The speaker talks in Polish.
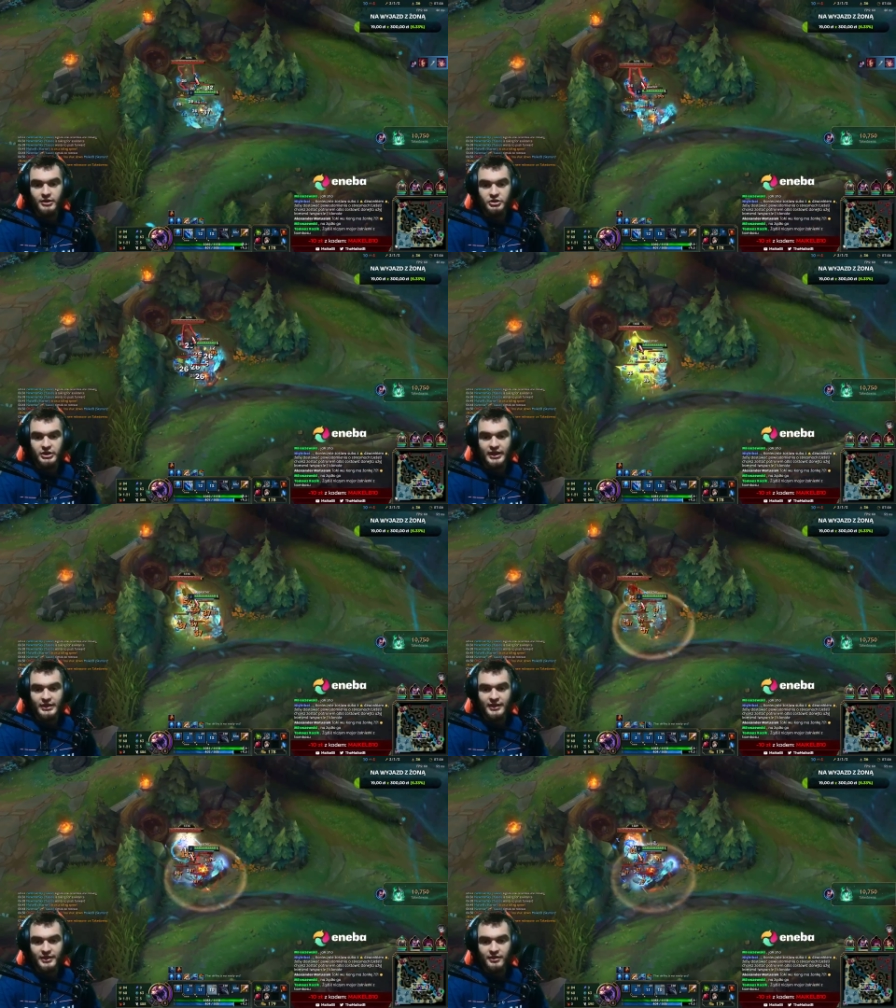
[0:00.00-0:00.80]
czy
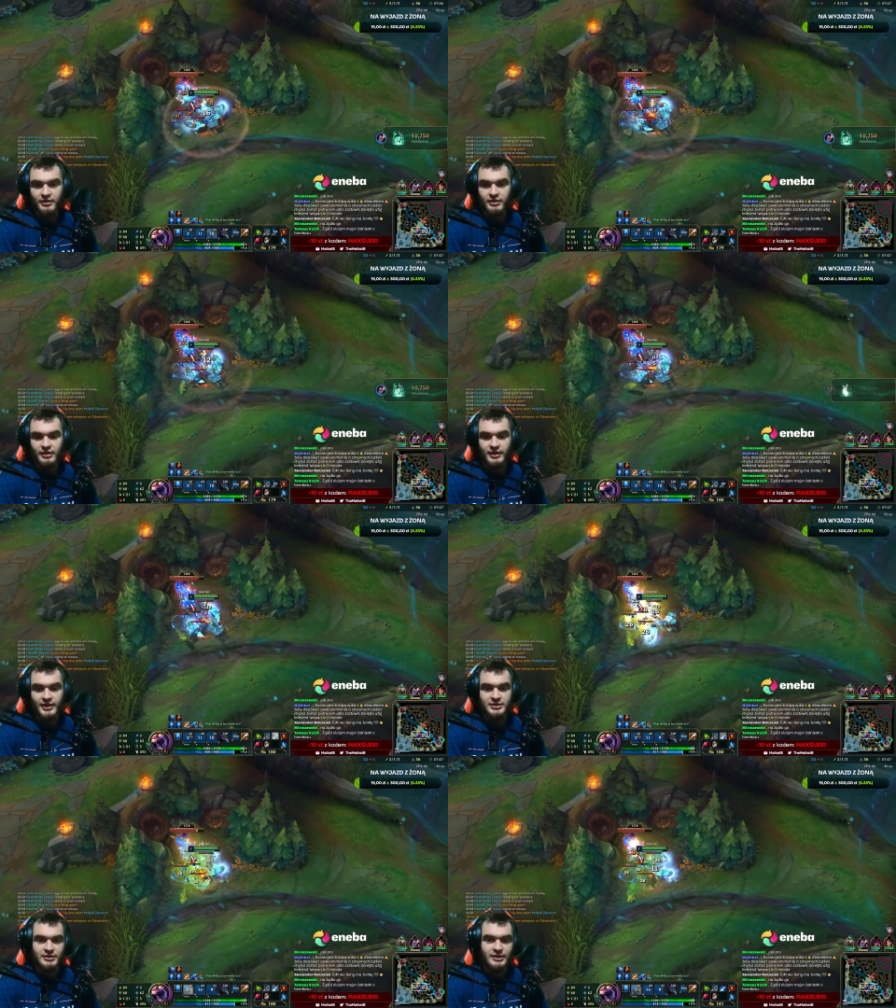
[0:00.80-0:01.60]
jednak
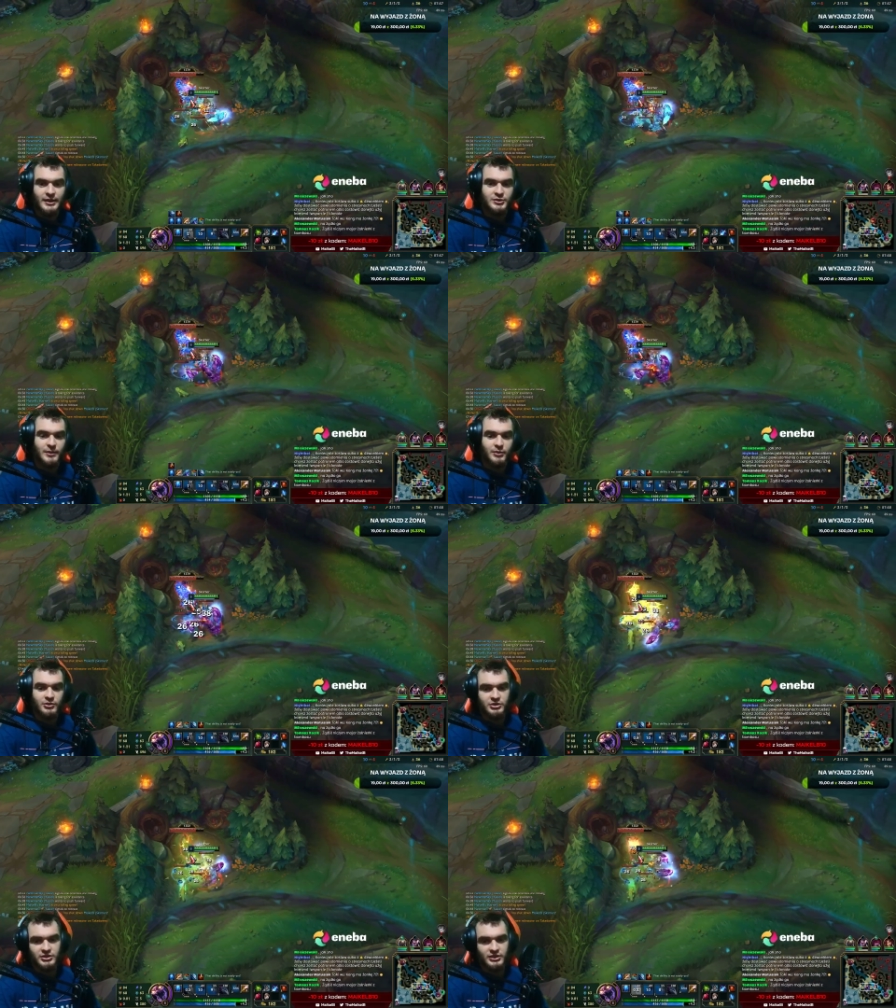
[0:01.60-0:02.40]
grać dla
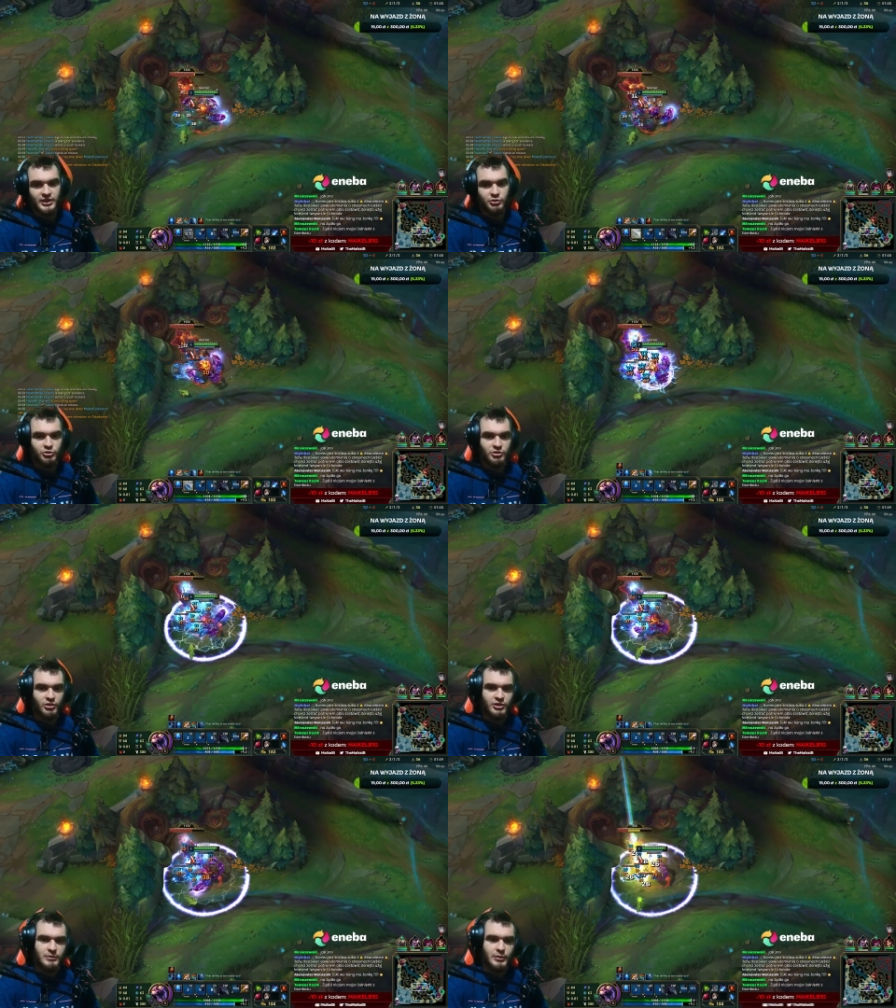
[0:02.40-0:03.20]
przyjemności, że grasz
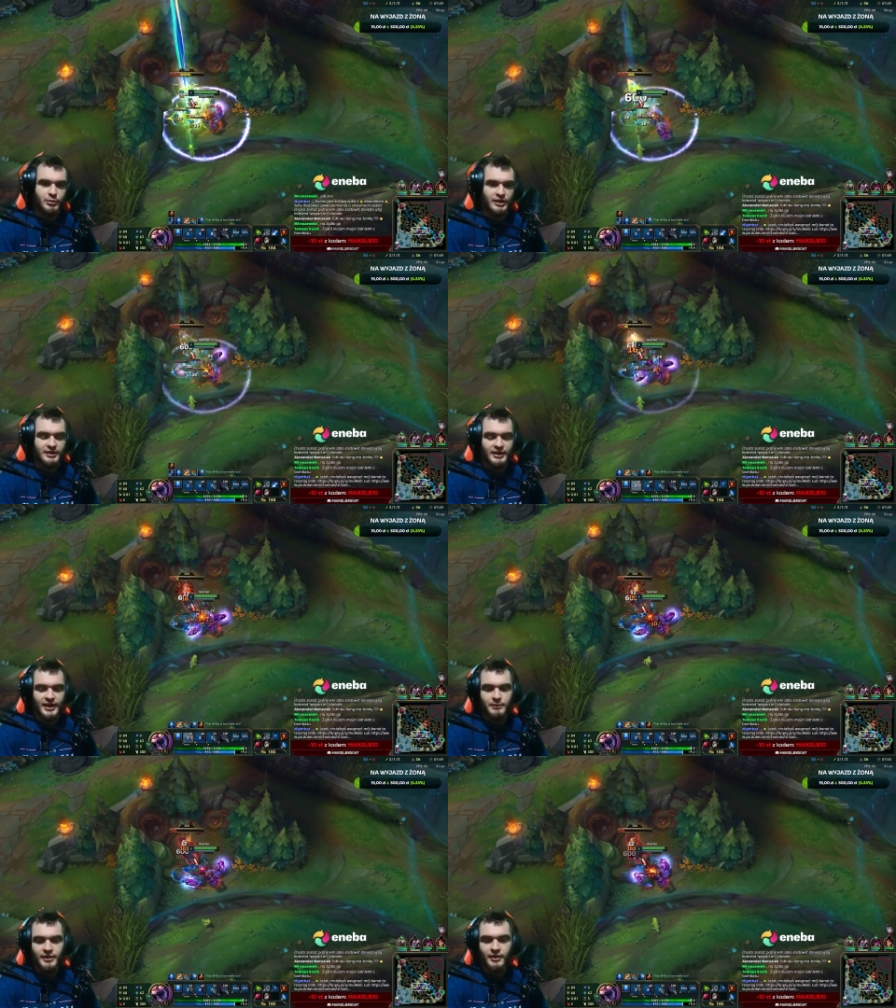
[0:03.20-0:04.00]
różnorodnymi
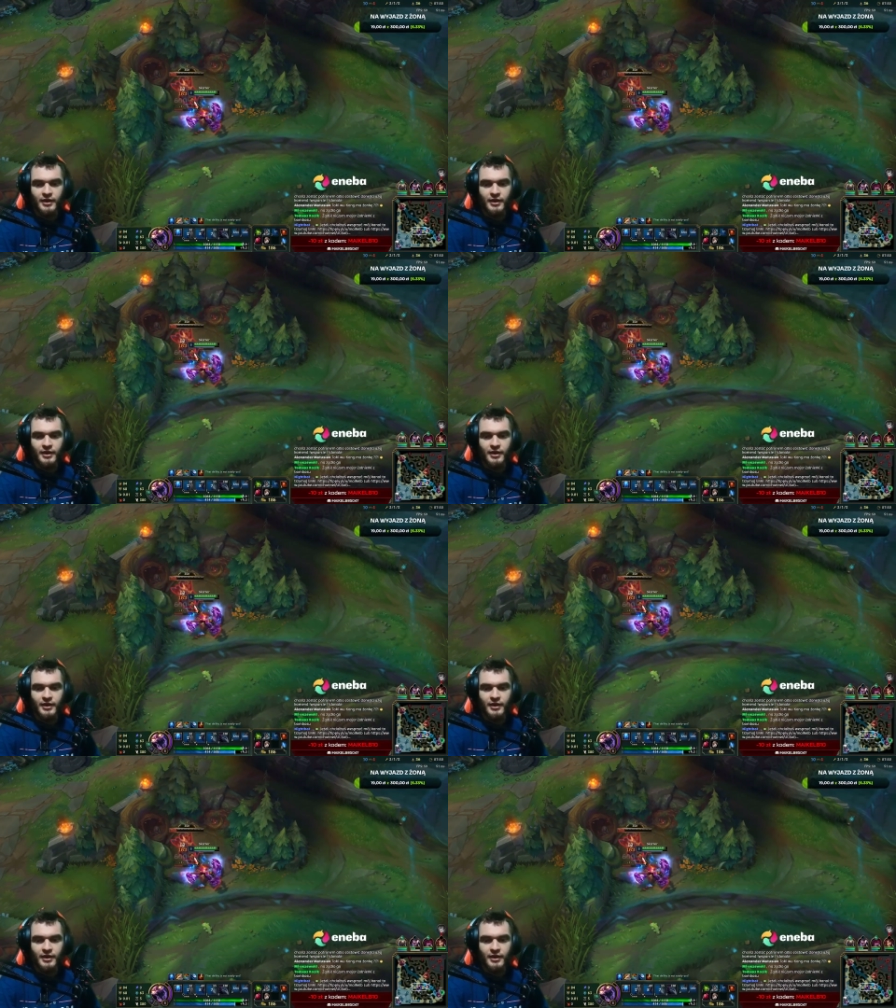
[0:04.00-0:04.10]
bohaterami,